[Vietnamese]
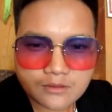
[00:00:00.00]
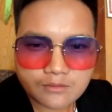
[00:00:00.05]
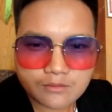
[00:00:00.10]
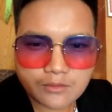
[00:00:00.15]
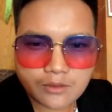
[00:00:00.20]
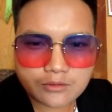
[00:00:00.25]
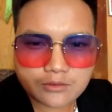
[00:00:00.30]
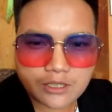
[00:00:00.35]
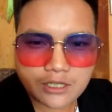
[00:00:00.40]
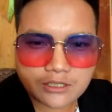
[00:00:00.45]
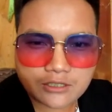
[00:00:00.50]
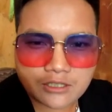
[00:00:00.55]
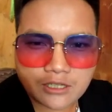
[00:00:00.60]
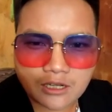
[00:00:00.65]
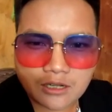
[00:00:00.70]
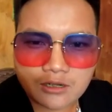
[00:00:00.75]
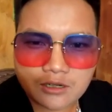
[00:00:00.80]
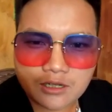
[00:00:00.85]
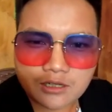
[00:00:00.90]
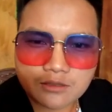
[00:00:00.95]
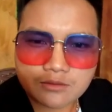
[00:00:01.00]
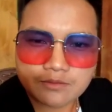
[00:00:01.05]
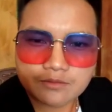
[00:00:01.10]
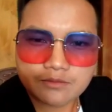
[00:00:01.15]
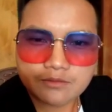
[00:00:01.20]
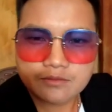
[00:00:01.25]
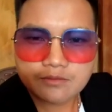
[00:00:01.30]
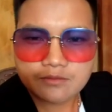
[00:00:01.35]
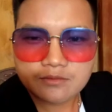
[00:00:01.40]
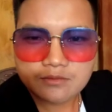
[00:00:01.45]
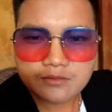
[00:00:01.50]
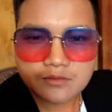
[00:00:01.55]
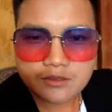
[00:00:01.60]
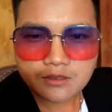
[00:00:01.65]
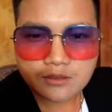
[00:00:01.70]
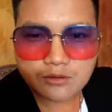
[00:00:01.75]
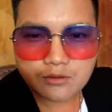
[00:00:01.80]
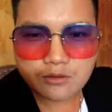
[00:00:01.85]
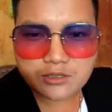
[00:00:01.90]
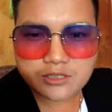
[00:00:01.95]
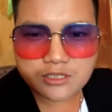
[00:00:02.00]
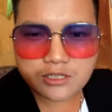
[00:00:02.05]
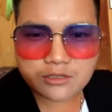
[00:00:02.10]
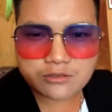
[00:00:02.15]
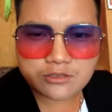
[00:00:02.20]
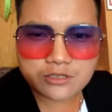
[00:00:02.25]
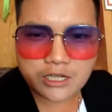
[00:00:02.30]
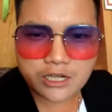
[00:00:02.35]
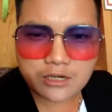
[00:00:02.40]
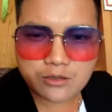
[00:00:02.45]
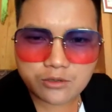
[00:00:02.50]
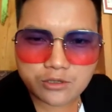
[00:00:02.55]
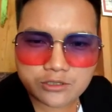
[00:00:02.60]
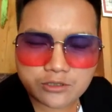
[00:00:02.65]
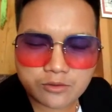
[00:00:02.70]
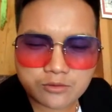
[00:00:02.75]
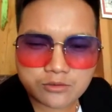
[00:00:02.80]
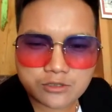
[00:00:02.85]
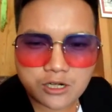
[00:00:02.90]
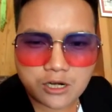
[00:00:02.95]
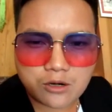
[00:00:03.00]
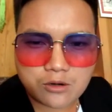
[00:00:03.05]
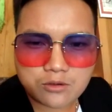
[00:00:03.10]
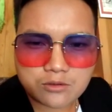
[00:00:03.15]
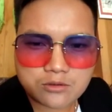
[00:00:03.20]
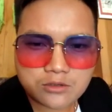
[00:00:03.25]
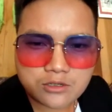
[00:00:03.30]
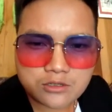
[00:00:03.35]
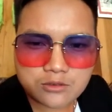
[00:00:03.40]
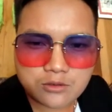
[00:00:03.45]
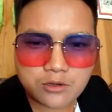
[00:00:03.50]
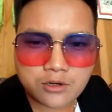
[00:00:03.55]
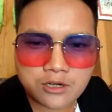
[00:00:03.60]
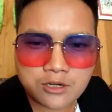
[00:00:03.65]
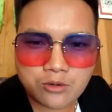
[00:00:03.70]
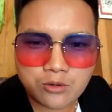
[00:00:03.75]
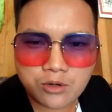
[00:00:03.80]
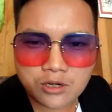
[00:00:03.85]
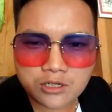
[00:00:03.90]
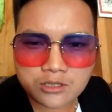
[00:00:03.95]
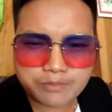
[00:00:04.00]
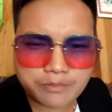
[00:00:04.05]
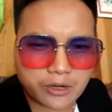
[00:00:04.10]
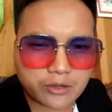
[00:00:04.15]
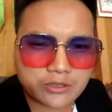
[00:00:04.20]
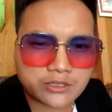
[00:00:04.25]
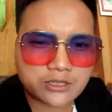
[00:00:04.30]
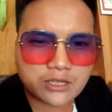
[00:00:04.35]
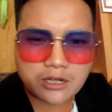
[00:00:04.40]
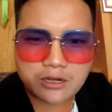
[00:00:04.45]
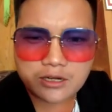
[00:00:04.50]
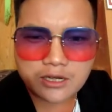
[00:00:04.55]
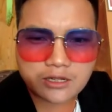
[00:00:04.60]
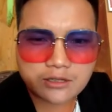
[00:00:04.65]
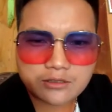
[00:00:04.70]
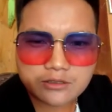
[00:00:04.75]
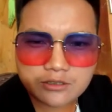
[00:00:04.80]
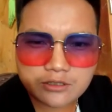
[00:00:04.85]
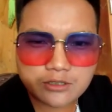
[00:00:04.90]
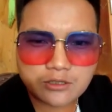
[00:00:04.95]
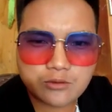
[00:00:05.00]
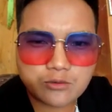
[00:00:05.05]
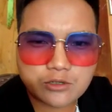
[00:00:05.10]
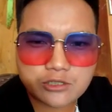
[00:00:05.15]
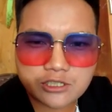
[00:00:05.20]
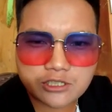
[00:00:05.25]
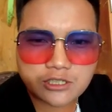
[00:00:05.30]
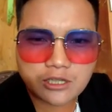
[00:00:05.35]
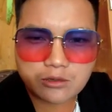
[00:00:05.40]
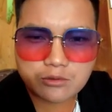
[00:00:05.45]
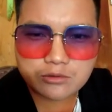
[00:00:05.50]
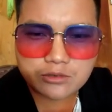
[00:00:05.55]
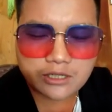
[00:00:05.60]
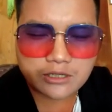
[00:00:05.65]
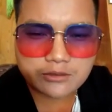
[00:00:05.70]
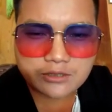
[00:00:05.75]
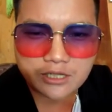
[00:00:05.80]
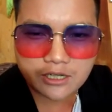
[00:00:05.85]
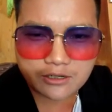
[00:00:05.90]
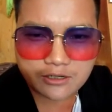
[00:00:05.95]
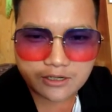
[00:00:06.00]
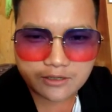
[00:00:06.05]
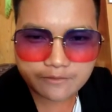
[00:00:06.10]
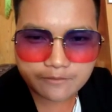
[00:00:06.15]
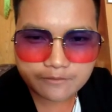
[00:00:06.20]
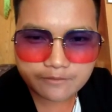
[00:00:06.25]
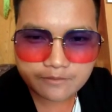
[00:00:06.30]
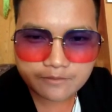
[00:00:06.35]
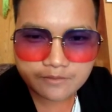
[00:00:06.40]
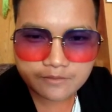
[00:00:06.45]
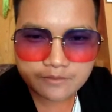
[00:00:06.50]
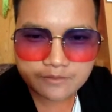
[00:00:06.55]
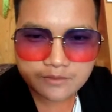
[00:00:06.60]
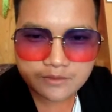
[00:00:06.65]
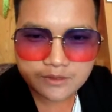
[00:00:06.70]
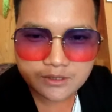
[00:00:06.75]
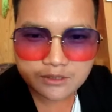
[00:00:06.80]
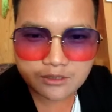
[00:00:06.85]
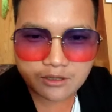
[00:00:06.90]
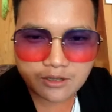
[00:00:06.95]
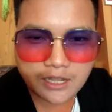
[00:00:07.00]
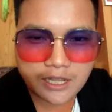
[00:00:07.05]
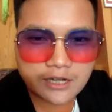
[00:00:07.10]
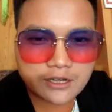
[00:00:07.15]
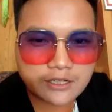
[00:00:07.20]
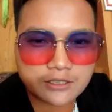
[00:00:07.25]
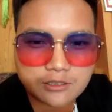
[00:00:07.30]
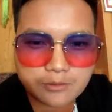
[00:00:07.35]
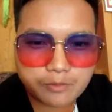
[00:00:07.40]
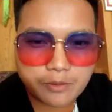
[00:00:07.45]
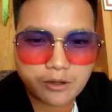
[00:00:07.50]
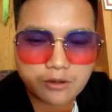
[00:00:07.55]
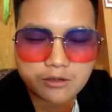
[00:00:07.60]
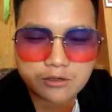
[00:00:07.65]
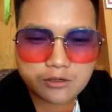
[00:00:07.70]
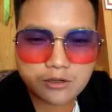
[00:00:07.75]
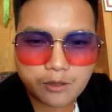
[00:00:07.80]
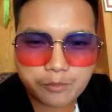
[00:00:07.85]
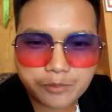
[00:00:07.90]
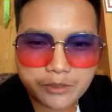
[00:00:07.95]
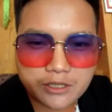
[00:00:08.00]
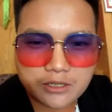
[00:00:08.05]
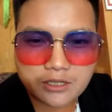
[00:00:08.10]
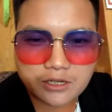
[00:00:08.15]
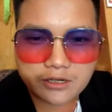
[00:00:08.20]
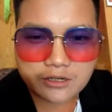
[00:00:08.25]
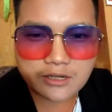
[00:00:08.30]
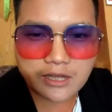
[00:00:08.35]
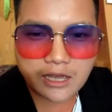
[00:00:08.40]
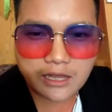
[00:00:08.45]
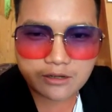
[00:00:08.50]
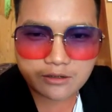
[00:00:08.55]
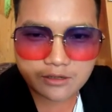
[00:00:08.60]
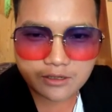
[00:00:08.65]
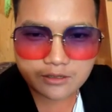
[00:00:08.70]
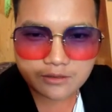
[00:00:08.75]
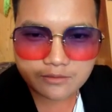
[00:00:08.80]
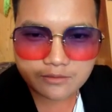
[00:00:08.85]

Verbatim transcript: mong tàu chả đó lúa chân dê lúa rong rau lúa luôn bảo linh tớ nè tí ủa chỉ tao lúc tới chờ này tao cá này tí bao lấy lúc học phiền thì lấy đàn này